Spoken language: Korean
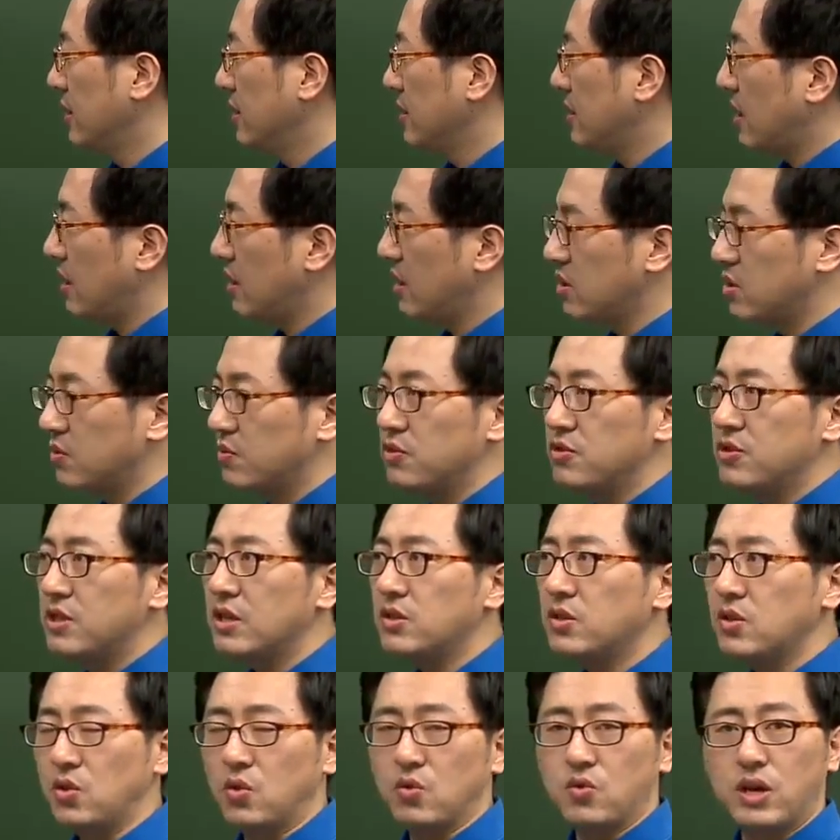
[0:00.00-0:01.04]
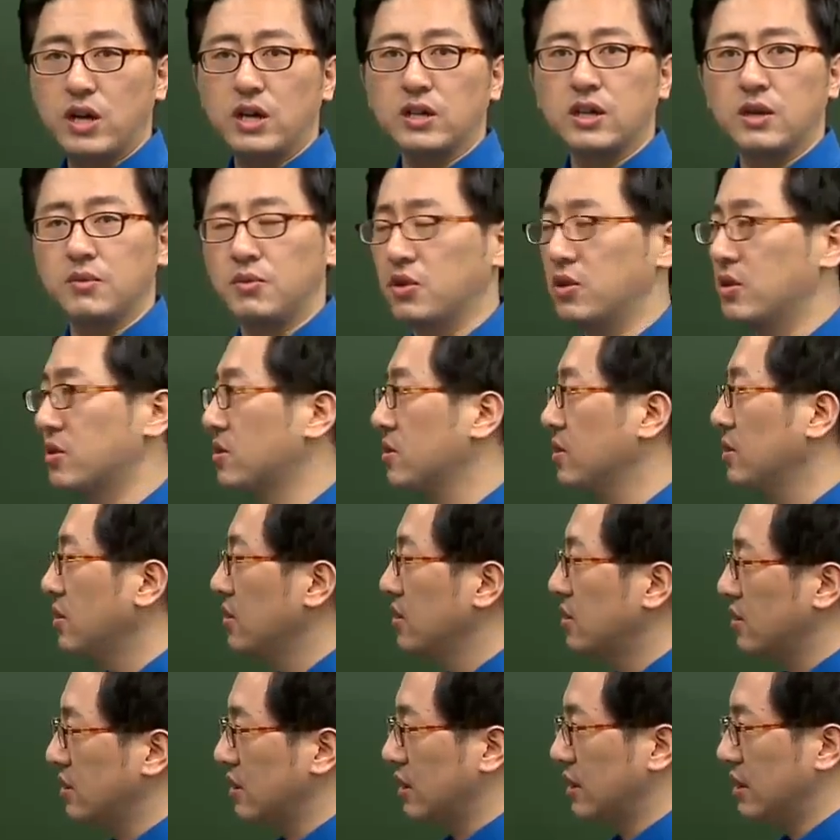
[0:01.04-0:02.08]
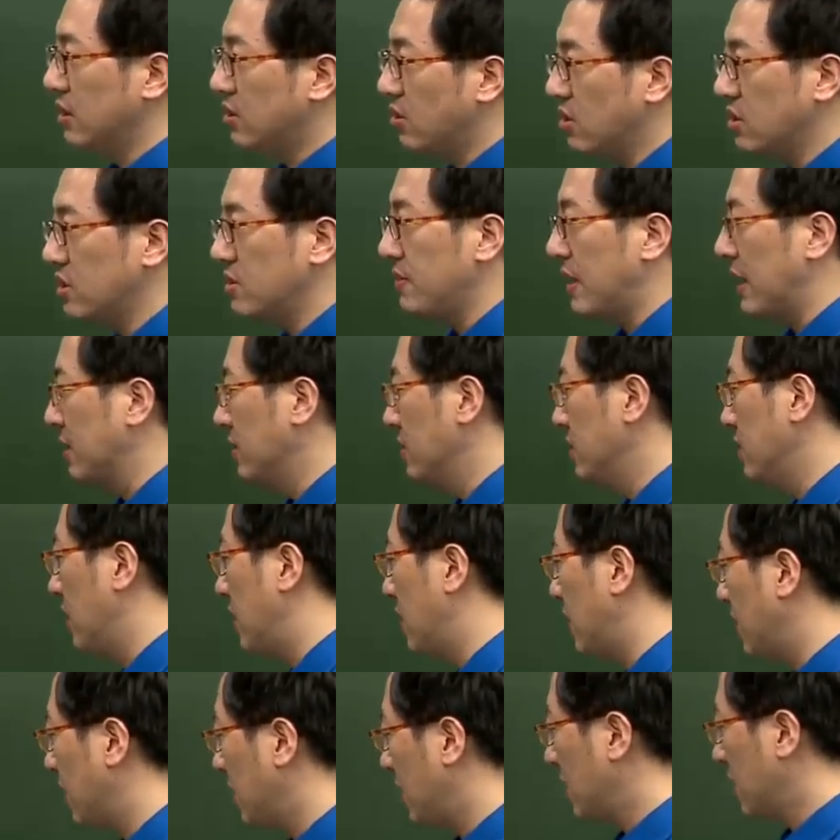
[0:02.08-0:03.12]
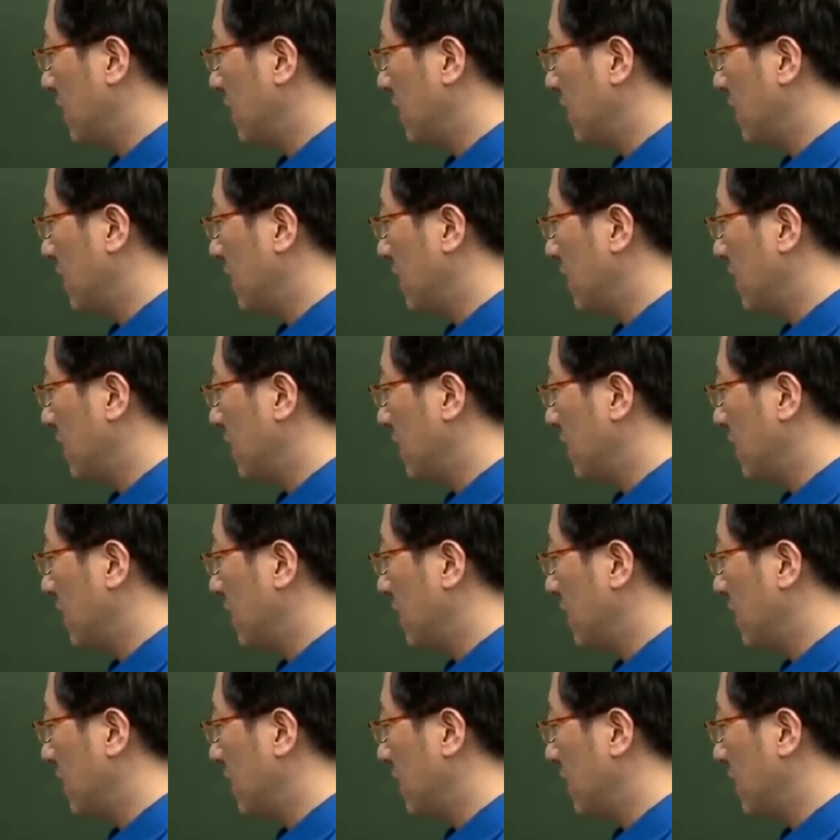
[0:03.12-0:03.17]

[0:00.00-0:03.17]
자, 그래서 문제에서 요구한 게 뭐였죠? 예, 이것이 맞느냐?